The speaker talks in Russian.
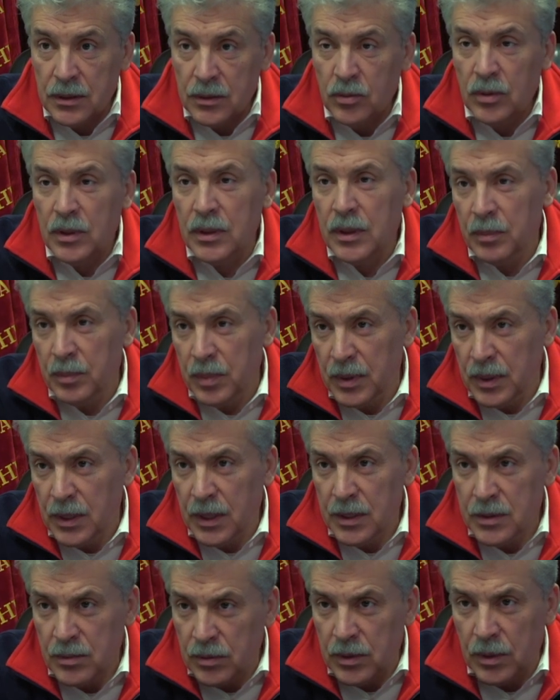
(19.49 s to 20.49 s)
ну или там
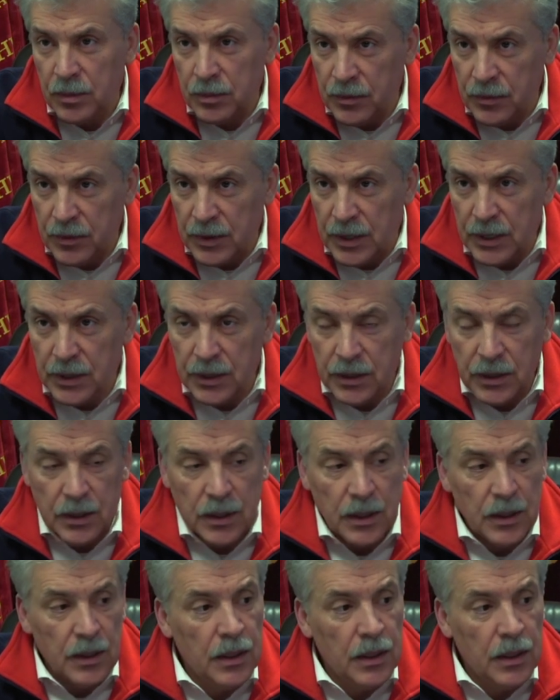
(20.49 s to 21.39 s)
15, ну там выходные,